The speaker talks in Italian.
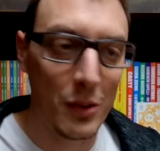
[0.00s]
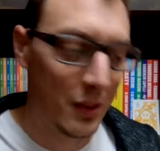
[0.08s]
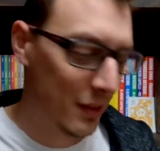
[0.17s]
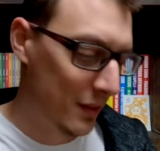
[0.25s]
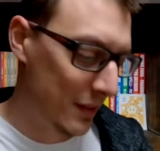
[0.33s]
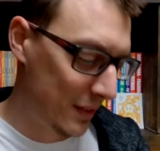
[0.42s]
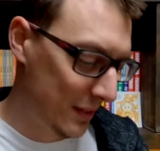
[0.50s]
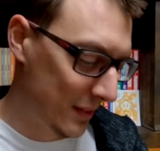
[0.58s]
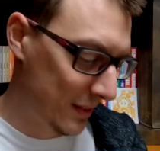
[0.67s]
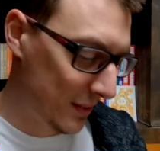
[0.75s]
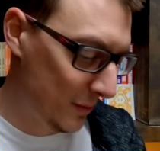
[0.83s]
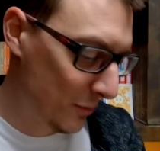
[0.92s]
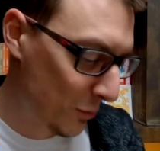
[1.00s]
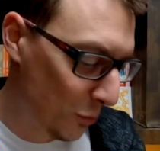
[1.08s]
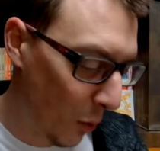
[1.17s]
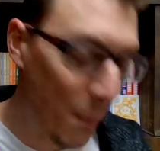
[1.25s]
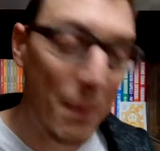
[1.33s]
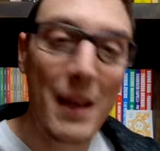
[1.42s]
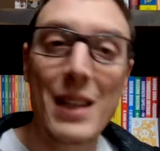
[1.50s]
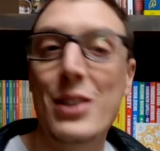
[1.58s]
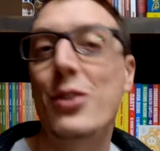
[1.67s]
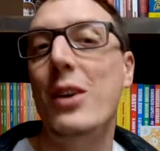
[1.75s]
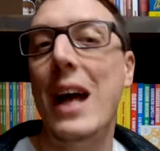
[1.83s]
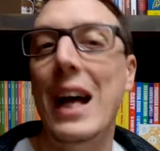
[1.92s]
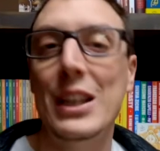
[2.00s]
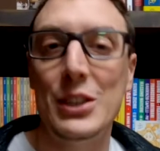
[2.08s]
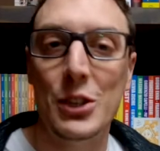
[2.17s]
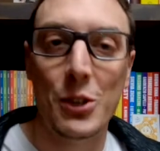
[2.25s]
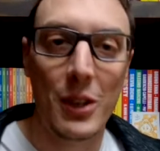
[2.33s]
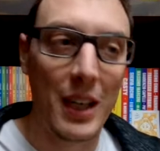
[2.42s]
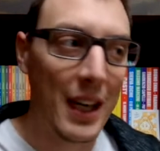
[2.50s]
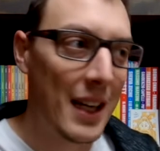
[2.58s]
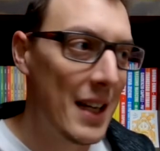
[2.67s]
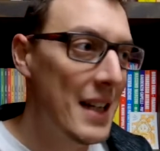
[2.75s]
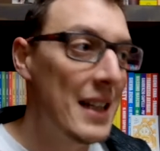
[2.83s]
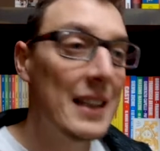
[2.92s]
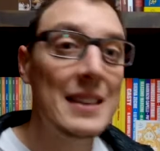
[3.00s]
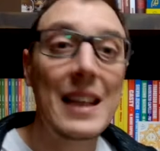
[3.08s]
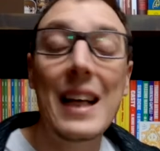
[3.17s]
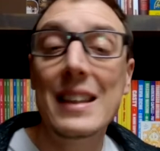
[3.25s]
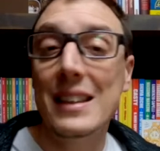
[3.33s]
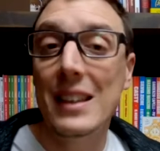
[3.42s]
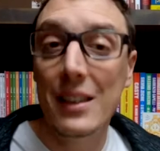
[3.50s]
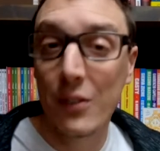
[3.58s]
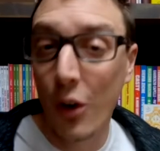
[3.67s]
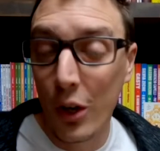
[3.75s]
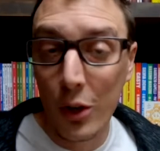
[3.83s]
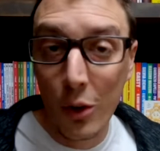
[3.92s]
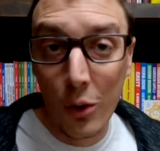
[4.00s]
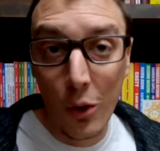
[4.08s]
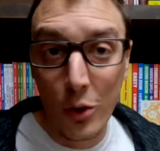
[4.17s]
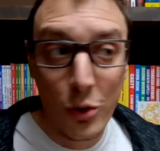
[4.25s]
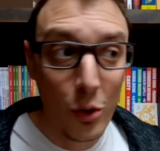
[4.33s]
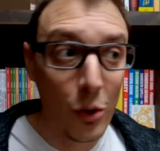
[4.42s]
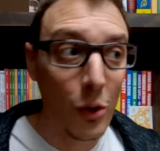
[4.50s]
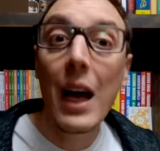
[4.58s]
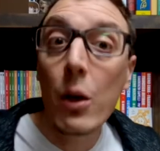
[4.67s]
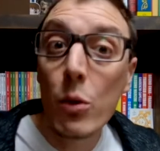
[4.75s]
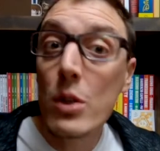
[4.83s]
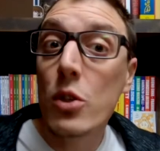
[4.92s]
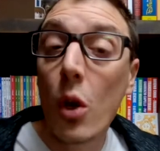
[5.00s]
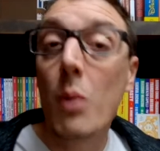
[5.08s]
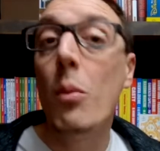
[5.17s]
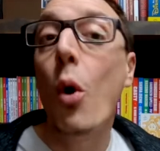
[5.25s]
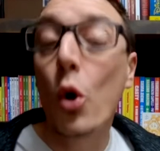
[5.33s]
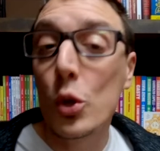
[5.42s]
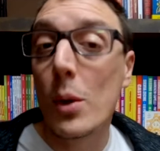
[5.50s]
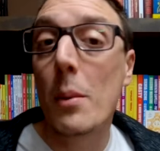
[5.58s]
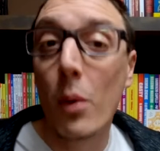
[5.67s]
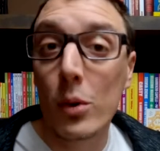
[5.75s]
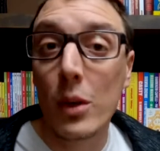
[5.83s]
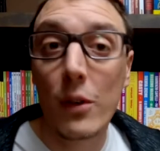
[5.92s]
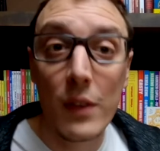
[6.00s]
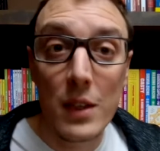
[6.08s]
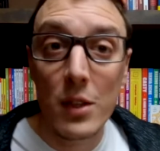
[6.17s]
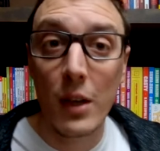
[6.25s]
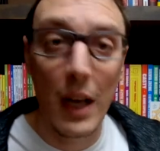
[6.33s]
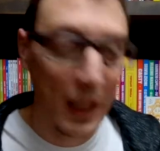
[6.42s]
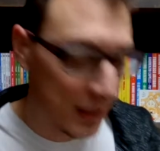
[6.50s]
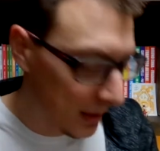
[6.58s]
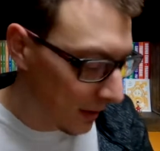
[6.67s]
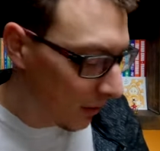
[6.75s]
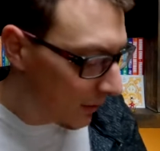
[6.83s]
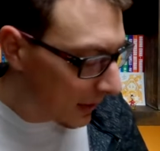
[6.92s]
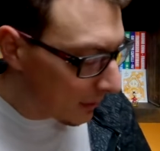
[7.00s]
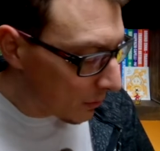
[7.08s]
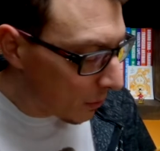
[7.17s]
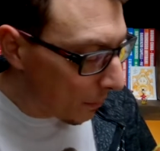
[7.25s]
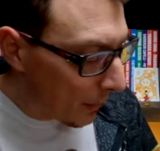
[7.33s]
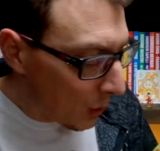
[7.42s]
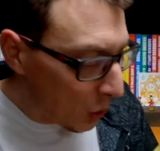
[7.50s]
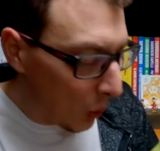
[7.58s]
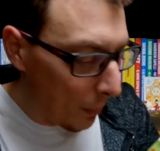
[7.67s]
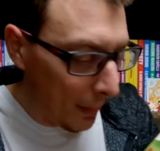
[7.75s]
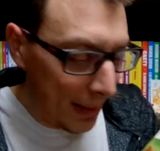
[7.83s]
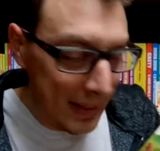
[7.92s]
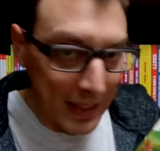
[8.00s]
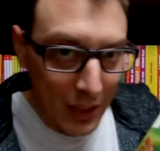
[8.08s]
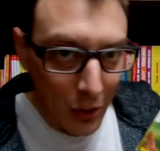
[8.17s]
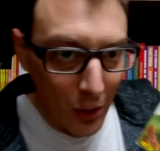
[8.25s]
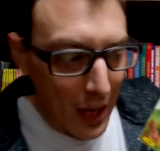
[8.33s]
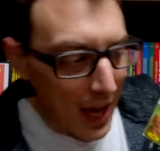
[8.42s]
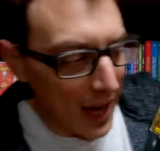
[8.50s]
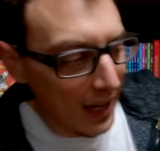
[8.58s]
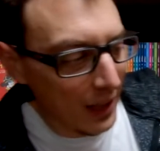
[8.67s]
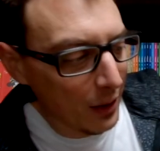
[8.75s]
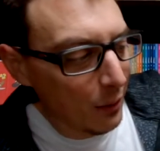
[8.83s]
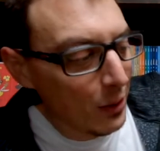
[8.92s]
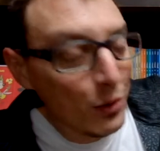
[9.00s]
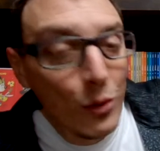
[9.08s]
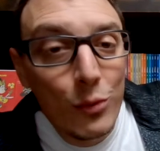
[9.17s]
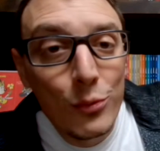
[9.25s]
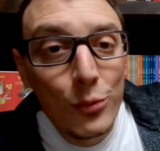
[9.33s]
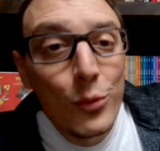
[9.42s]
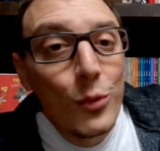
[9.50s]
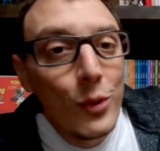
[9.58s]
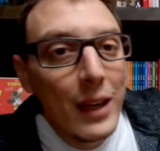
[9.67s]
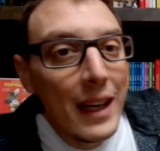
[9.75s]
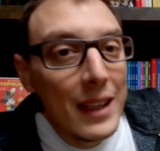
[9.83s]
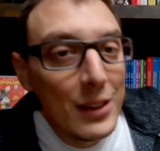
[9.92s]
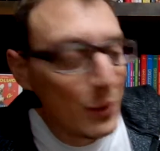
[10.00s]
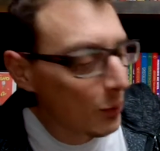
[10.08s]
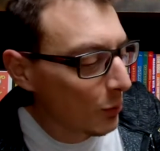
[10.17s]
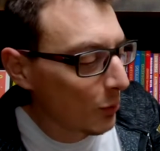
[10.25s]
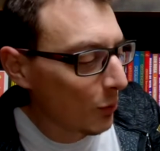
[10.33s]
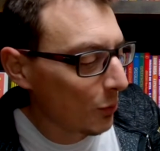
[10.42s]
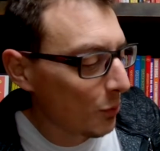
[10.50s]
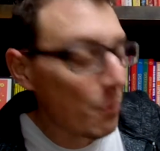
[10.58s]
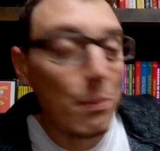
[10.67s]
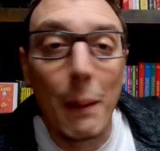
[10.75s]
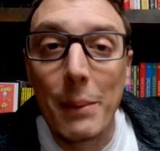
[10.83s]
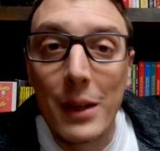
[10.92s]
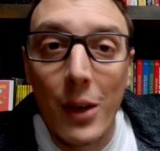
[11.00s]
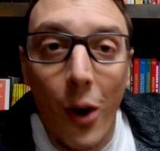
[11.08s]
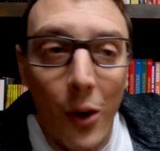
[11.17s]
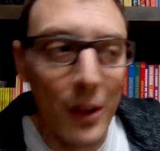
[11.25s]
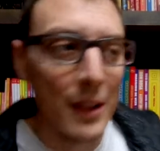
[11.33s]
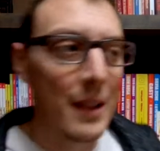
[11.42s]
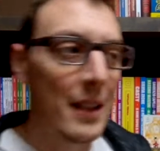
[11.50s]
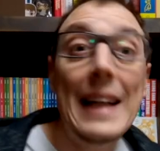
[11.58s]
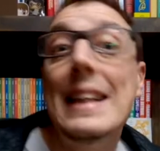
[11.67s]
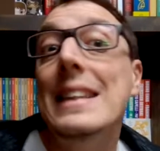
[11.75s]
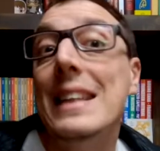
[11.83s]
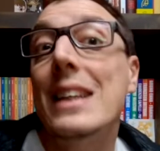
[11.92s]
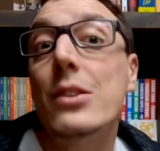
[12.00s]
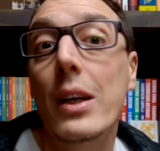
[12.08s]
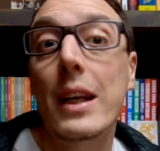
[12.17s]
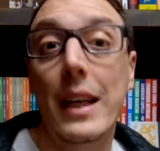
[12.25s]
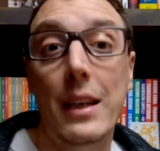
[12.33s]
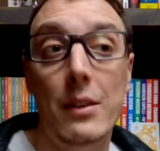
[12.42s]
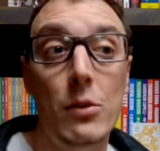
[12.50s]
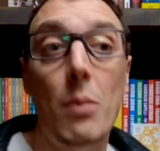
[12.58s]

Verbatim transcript: uh, un suo personaggio che tanti di voi conoscono e a cui sono molto molto affezionati. Lo vediamo in un piccolo particolare, questo funghetto con un papillon. E nient'altro è che un